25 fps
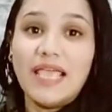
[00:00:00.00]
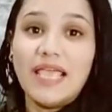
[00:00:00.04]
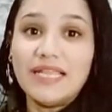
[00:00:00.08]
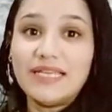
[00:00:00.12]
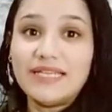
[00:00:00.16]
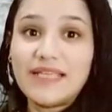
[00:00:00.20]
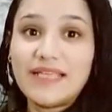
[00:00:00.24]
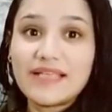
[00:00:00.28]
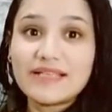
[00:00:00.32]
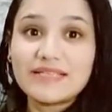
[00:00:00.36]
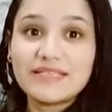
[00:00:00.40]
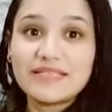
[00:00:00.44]

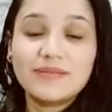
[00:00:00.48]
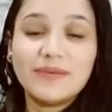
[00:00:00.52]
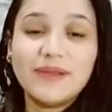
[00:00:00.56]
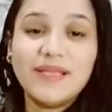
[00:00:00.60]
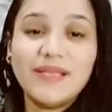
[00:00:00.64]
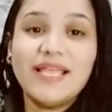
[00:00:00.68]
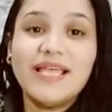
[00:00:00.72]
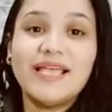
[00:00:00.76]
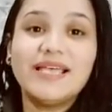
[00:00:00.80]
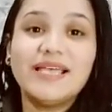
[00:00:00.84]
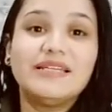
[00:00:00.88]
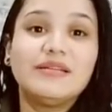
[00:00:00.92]

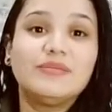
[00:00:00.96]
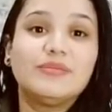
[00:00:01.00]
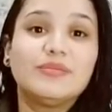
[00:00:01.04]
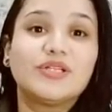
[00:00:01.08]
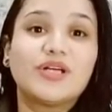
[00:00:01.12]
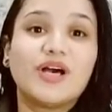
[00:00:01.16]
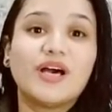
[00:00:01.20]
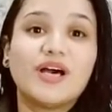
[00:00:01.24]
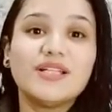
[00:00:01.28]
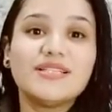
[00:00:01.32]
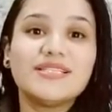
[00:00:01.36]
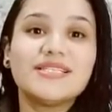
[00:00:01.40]
الجاذبيه اللي
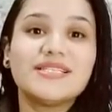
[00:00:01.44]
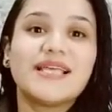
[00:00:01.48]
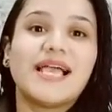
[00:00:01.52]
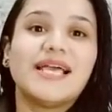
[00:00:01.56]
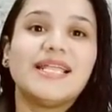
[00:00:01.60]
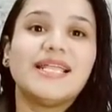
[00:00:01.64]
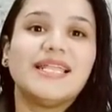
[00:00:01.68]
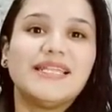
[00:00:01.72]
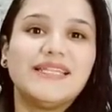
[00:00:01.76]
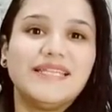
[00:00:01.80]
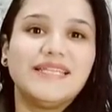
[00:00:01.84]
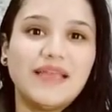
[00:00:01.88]
بتغطي
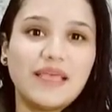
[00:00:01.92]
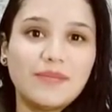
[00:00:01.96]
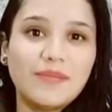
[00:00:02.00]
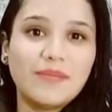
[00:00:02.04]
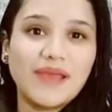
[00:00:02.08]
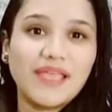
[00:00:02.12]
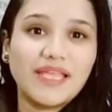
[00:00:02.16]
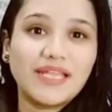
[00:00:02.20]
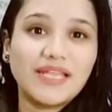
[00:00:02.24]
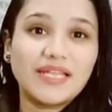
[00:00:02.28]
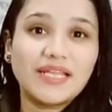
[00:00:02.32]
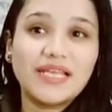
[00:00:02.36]
على
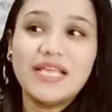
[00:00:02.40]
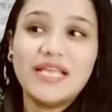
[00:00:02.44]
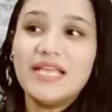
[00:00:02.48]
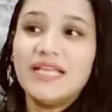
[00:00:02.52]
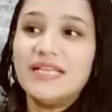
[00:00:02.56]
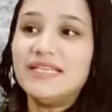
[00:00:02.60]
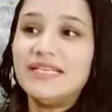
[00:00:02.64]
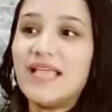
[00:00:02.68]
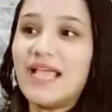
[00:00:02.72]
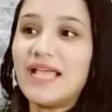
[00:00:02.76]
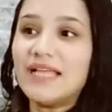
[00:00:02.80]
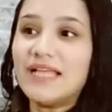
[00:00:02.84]
الجمال
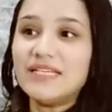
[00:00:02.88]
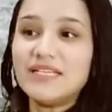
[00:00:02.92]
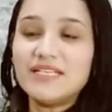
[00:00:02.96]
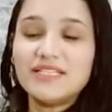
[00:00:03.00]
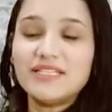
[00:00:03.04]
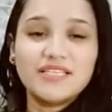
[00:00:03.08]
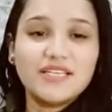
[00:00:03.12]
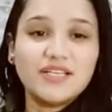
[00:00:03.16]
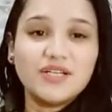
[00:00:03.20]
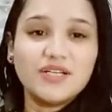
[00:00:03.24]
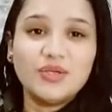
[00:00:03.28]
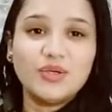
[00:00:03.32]
يعني
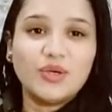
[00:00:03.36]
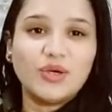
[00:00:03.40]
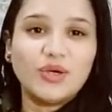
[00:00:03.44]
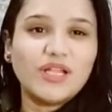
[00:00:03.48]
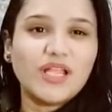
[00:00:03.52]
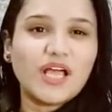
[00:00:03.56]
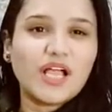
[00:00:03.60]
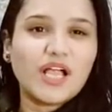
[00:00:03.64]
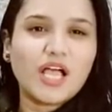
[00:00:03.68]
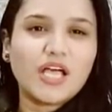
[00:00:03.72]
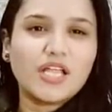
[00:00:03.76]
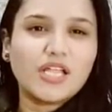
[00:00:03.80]
كتير
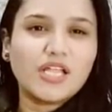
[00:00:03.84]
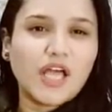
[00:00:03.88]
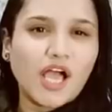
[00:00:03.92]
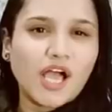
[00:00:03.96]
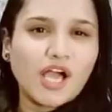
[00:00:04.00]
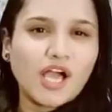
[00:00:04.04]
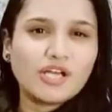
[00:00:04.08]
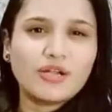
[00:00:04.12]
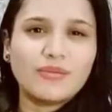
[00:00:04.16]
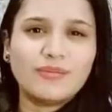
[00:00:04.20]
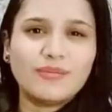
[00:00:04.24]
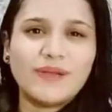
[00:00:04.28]
يقولك
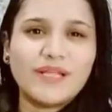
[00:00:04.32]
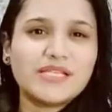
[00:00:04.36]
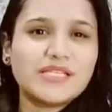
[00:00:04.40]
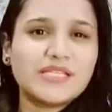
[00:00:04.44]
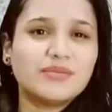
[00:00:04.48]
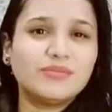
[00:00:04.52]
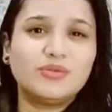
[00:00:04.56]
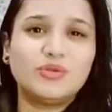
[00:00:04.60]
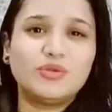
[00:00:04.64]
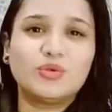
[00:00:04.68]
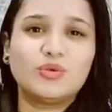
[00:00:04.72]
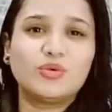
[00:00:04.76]
العقرب
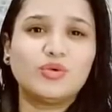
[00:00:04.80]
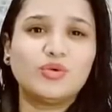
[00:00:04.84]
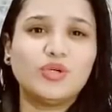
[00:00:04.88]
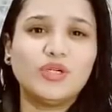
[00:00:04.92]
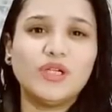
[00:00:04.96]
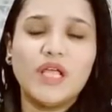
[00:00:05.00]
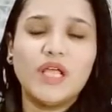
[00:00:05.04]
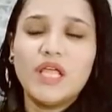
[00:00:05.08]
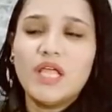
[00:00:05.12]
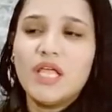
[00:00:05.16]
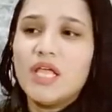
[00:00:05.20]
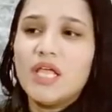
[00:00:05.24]
لازم
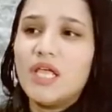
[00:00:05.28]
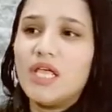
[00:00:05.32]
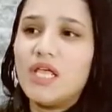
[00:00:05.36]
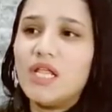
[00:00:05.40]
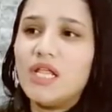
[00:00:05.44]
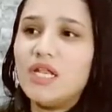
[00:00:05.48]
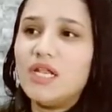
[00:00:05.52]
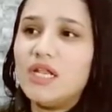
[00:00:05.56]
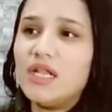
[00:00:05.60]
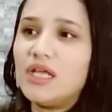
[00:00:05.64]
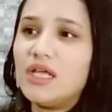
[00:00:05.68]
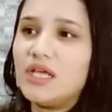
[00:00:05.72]
تكون
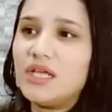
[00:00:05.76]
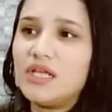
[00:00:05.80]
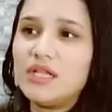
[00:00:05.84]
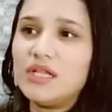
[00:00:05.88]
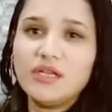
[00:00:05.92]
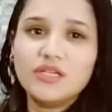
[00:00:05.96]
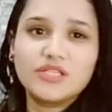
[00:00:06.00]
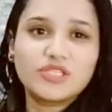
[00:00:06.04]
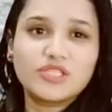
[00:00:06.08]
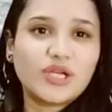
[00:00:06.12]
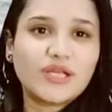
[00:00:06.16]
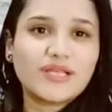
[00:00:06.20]

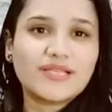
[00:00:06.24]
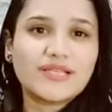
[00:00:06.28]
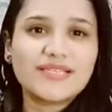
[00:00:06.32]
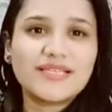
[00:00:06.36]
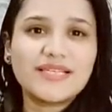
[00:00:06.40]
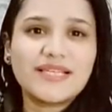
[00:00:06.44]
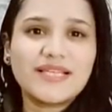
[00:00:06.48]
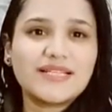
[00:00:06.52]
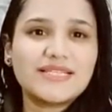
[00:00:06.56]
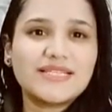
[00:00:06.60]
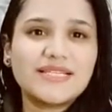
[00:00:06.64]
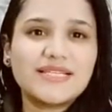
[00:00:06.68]

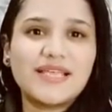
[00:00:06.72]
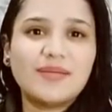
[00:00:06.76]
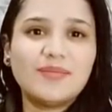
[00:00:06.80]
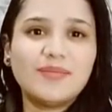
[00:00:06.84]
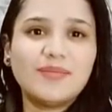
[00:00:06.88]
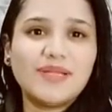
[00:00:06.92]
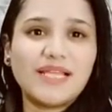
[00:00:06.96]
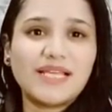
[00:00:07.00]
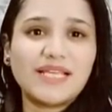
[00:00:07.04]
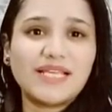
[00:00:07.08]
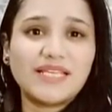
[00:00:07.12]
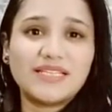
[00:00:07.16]
الشخصيه دي
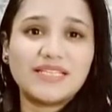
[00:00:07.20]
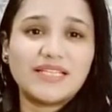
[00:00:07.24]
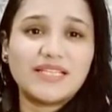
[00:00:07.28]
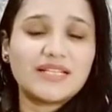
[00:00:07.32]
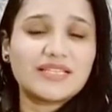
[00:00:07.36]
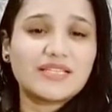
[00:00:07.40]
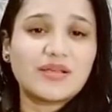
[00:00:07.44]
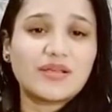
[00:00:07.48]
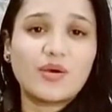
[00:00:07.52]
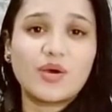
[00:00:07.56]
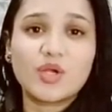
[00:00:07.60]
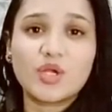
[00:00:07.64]
جميله
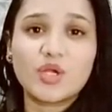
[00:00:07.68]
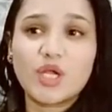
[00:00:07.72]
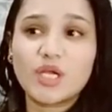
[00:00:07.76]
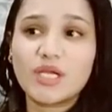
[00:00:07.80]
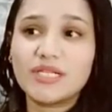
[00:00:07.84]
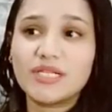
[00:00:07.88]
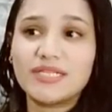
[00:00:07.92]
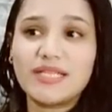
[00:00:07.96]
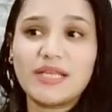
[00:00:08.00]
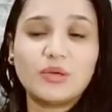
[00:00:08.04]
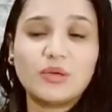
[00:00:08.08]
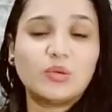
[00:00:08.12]
جدا سواء
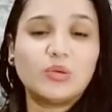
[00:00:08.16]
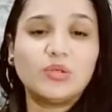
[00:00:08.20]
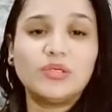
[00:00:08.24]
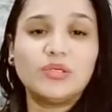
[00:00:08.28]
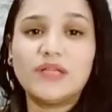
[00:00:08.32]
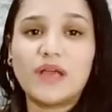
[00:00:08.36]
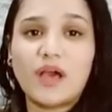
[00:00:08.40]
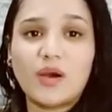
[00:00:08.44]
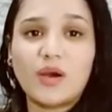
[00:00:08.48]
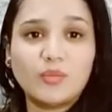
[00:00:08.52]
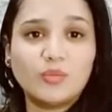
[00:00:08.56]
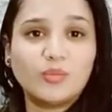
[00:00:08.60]
الراجل ده
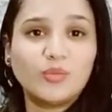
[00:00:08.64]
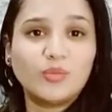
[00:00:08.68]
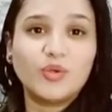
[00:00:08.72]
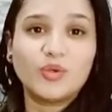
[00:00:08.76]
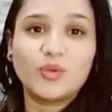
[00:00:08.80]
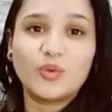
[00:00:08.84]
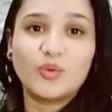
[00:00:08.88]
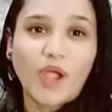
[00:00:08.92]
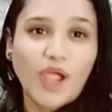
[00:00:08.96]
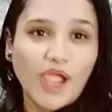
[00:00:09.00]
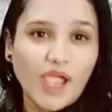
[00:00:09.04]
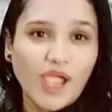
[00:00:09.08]
يكون
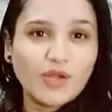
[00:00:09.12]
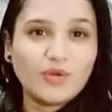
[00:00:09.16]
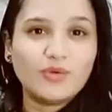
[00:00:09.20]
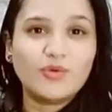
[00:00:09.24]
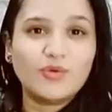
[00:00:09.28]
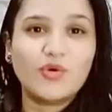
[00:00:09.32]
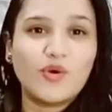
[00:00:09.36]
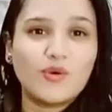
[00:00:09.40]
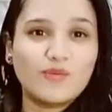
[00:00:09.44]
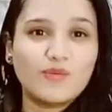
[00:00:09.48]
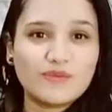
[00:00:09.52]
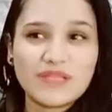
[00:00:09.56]
امور وحلو
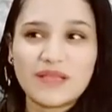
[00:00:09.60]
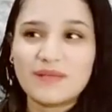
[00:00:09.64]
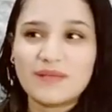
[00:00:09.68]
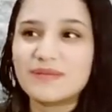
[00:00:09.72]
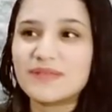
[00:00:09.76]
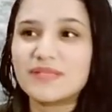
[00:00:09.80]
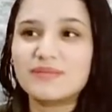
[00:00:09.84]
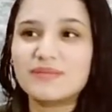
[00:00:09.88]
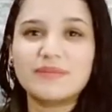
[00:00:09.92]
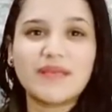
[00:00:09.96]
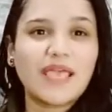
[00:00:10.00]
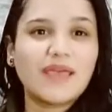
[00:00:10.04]

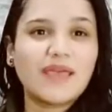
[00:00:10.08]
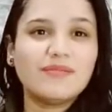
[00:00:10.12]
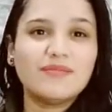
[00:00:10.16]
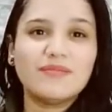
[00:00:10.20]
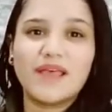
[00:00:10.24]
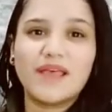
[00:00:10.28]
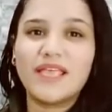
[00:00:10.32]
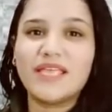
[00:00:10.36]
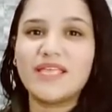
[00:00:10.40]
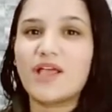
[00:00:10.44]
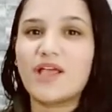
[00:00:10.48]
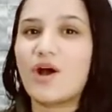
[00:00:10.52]
ومسمسم يا
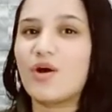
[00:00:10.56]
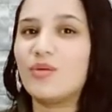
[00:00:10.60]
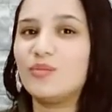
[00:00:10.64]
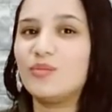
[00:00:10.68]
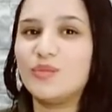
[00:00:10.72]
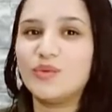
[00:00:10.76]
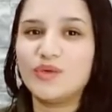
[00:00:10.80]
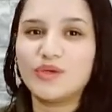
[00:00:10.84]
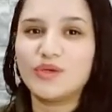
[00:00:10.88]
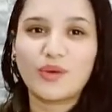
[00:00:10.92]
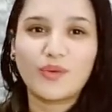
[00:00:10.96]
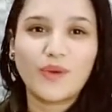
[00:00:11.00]
اما هي
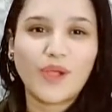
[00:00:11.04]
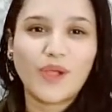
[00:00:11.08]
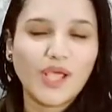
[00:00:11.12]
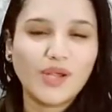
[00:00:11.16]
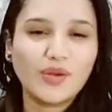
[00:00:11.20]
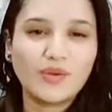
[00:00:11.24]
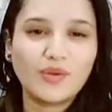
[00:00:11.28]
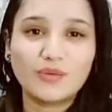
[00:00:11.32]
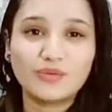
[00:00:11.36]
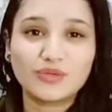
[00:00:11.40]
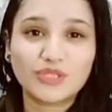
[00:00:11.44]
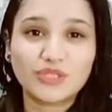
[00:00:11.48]
اموره
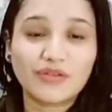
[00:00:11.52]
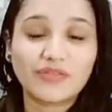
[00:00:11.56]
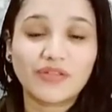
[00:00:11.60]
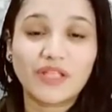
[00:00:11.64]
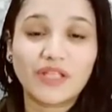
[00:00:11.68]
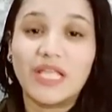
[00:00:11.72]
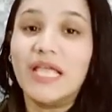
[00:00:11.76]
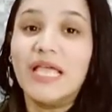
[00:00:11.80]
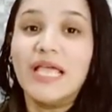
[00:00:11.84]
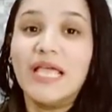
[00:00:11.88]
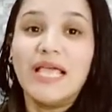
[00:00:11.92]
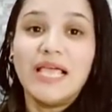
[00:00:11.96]
وحلوه ومش عارفه
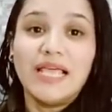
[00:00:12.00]
ايه